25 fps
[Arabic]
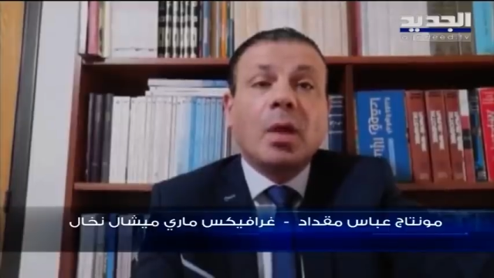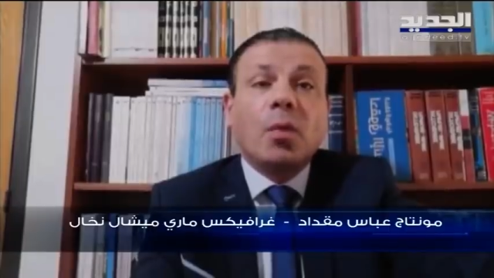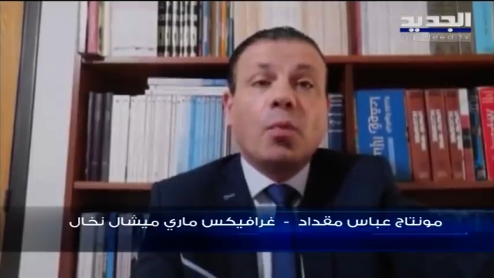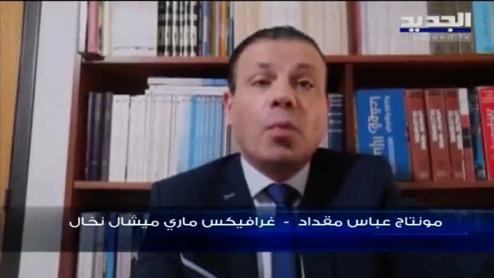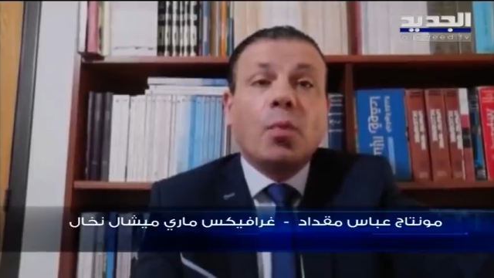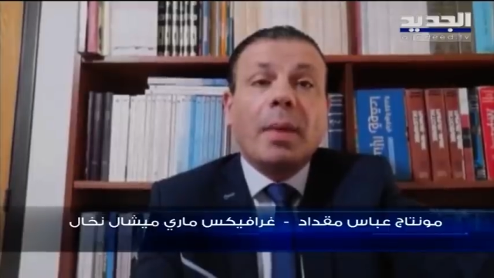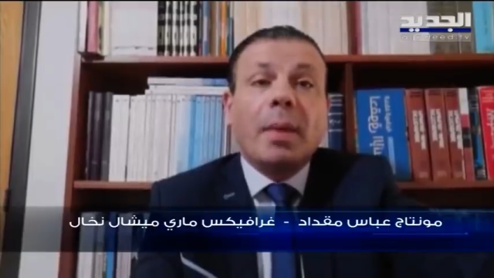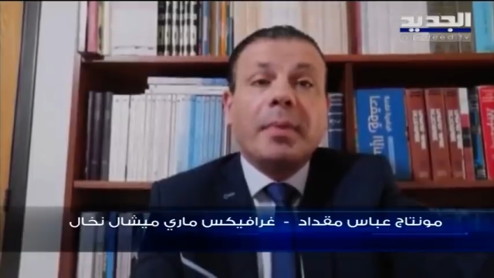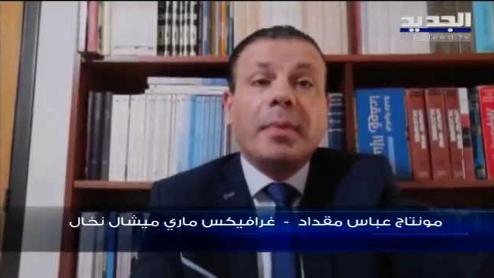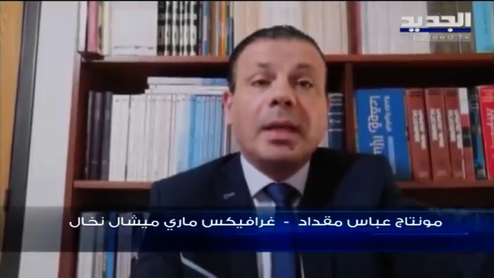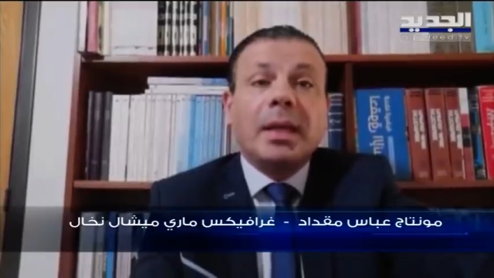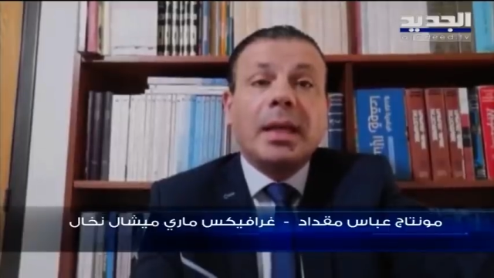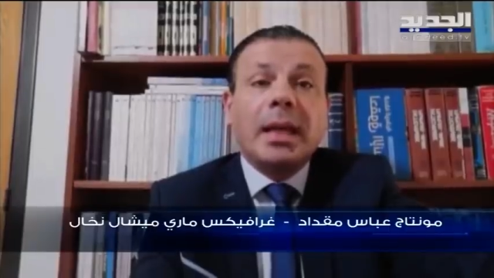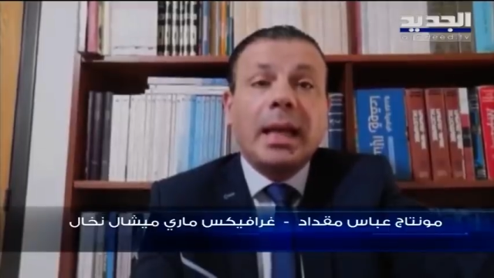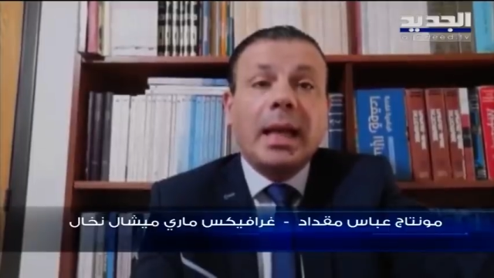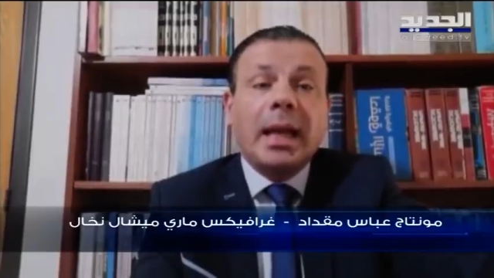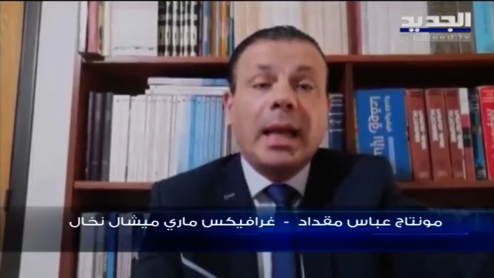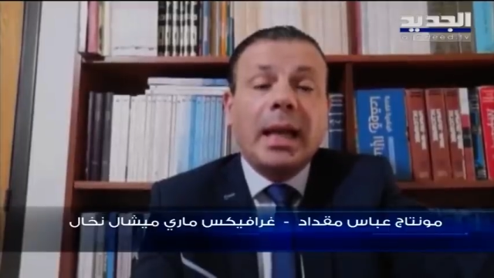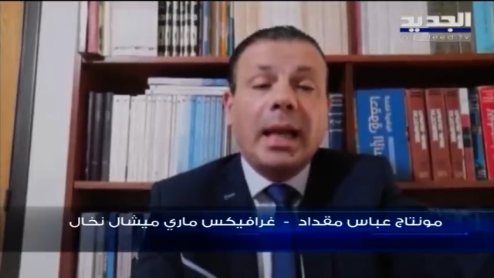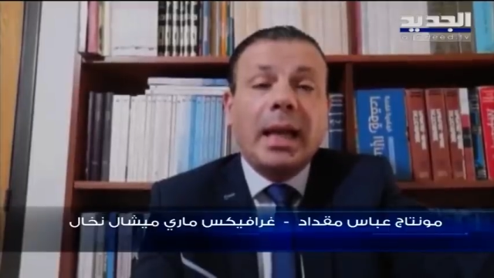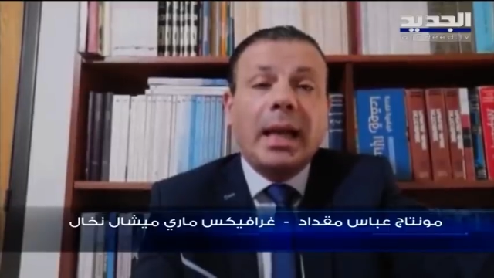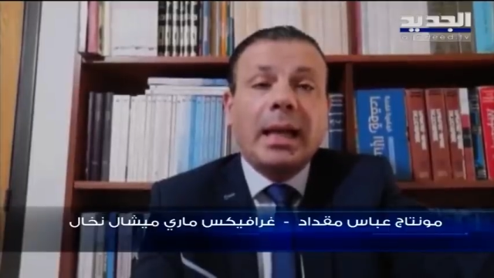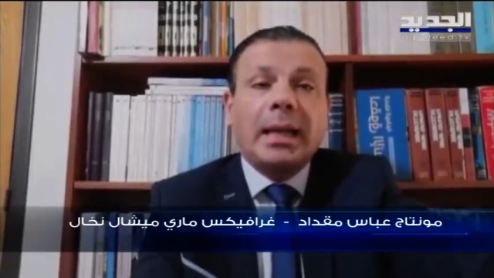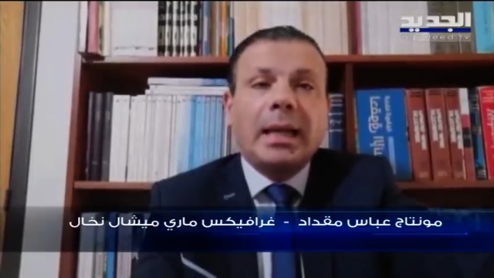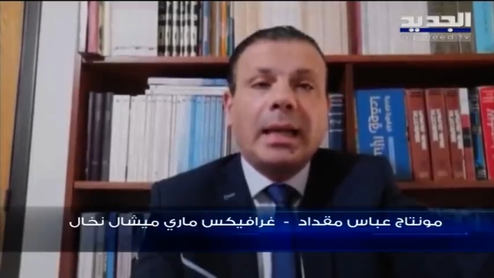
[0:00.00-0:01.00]

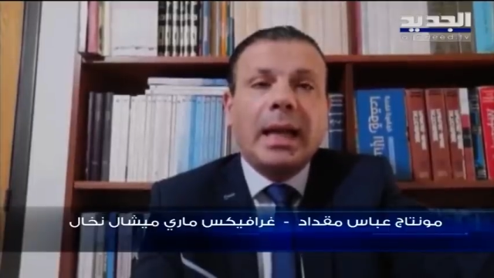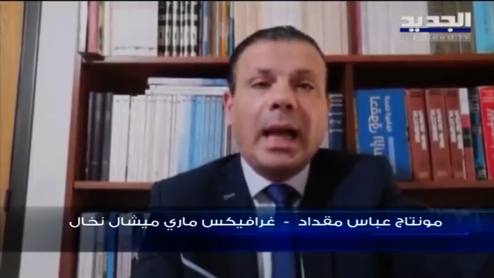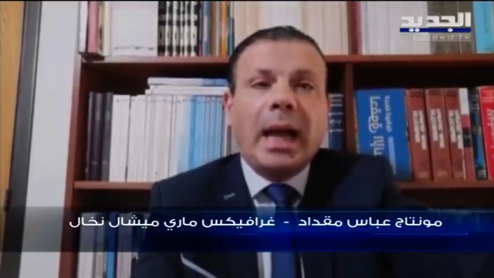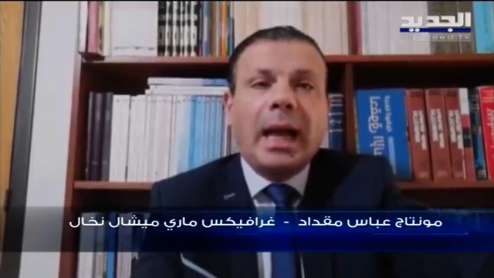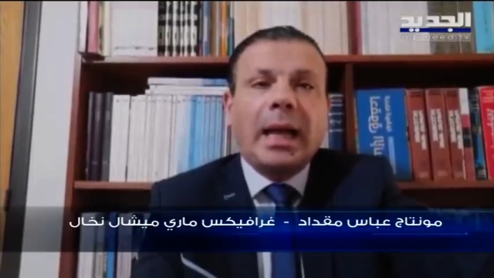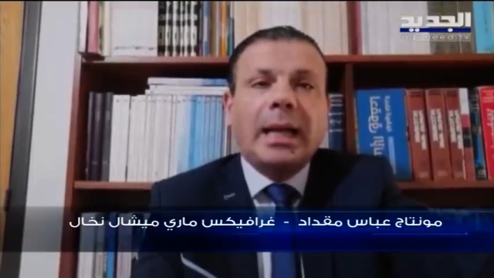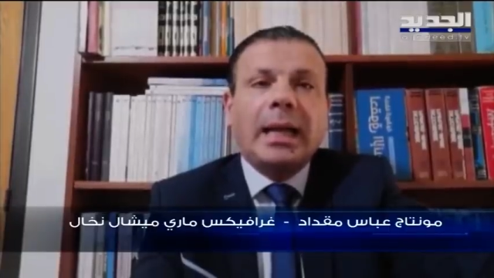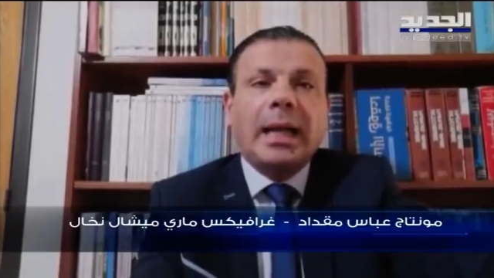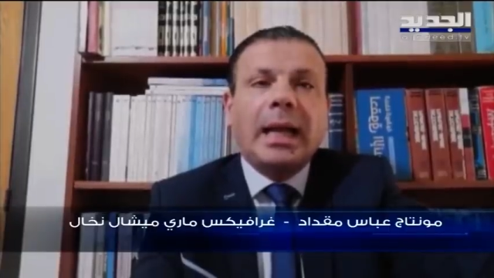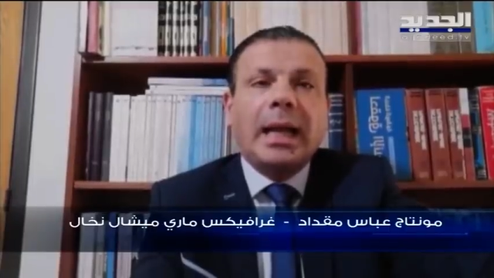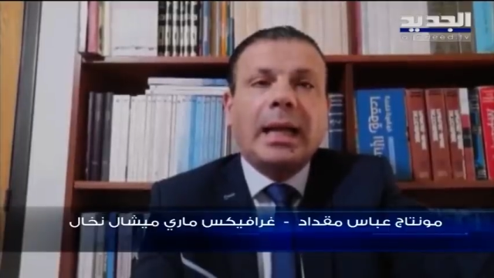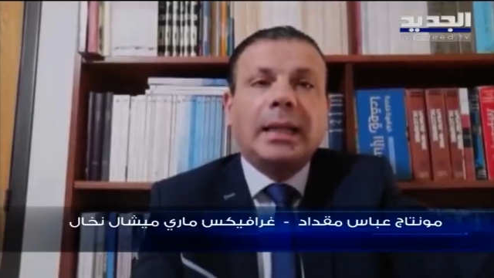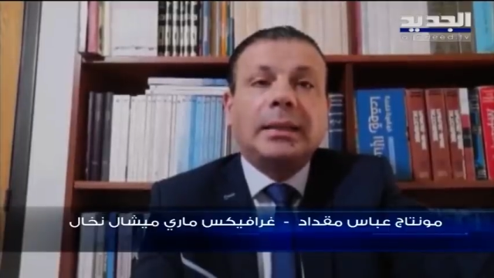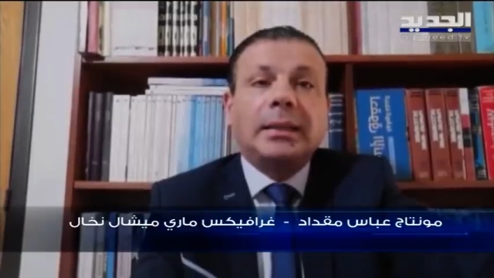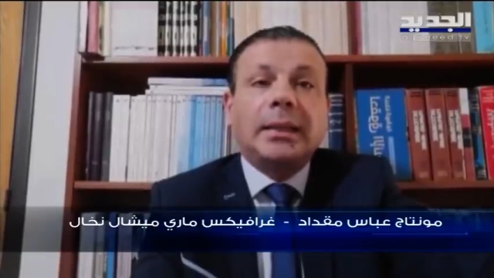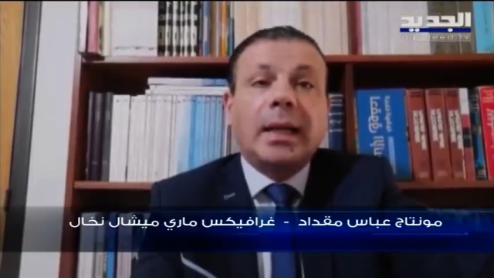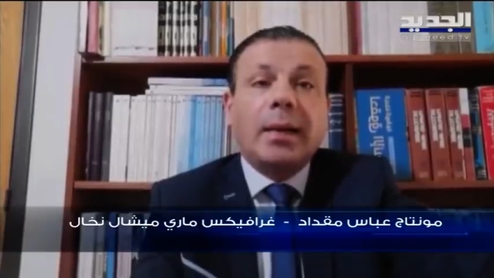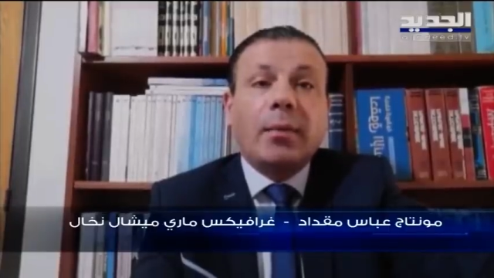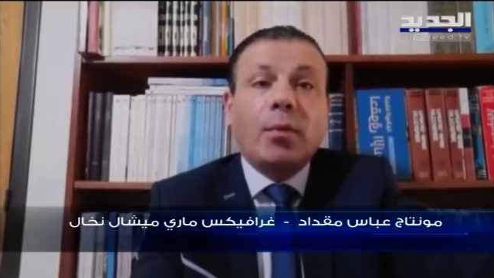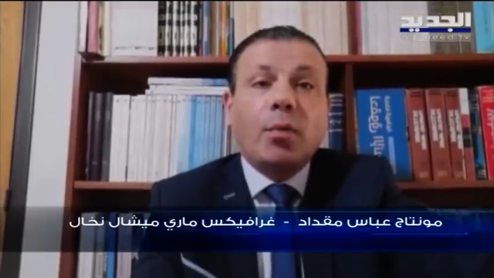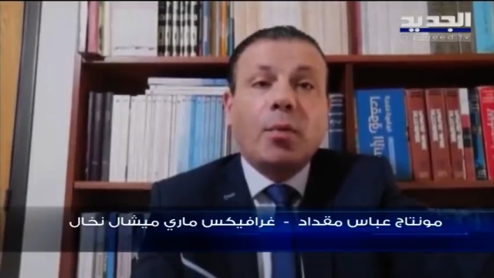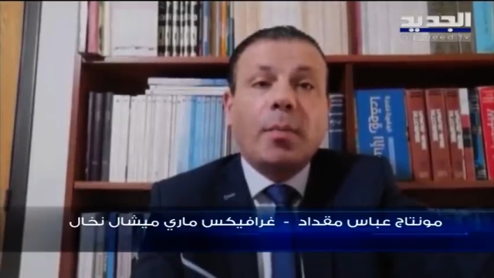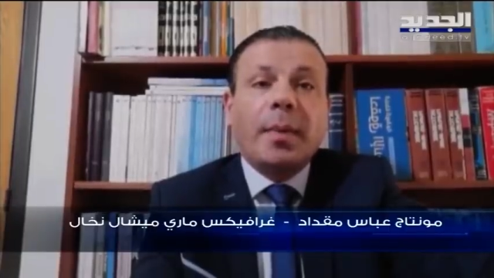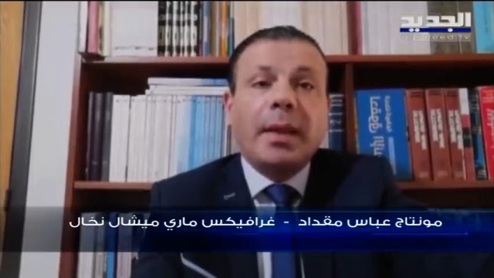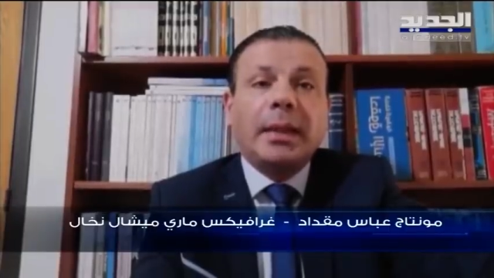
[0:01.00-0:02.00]
وبناء على
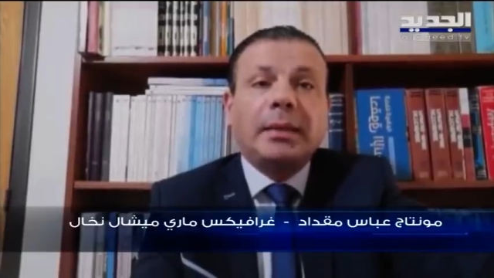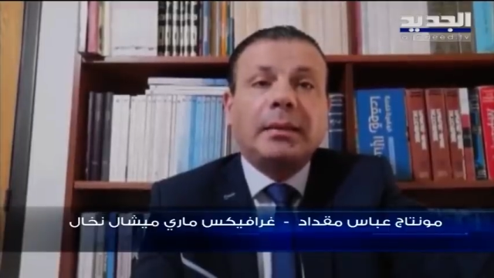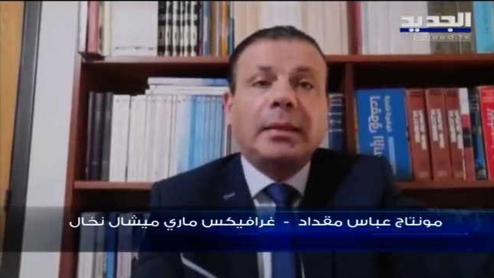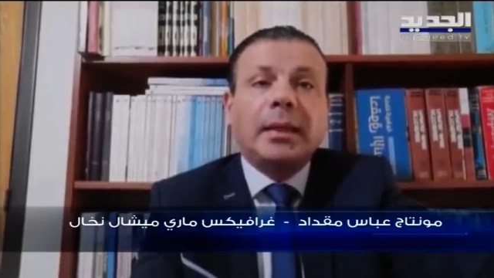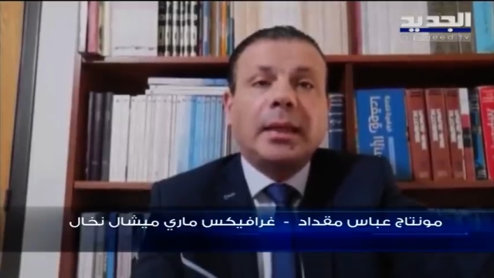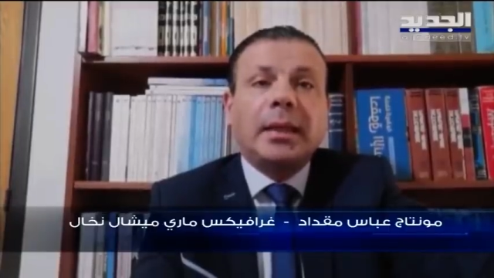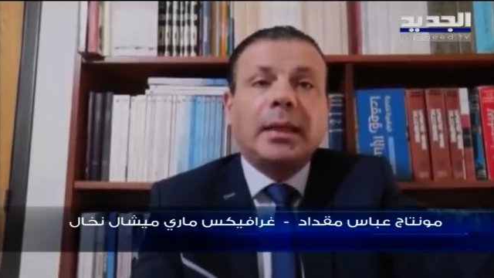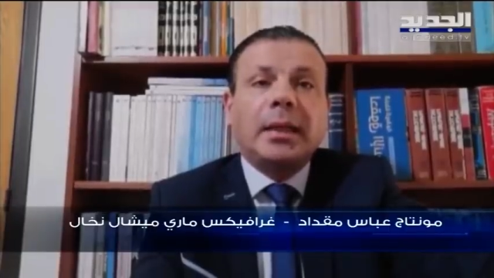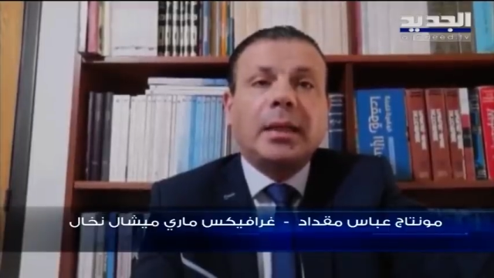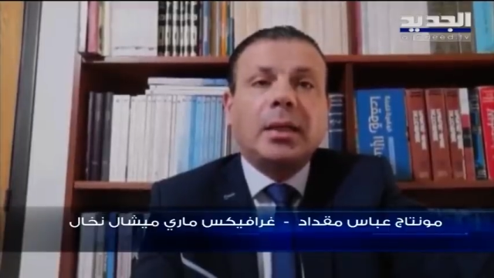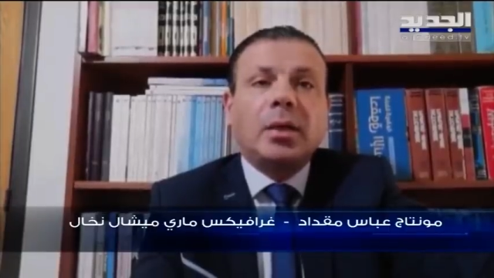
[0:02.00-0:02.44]
توبة